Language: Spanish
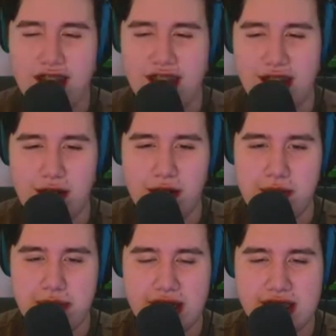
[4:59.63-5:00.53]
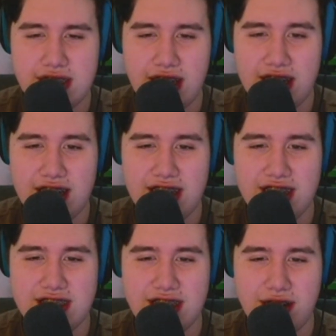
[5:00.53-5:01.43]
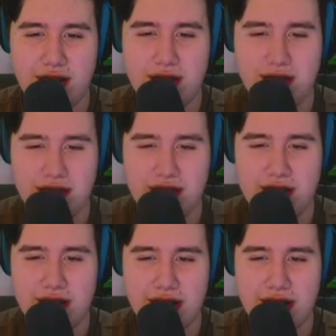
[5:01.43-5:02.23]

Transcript: luego empieza y dice, oh,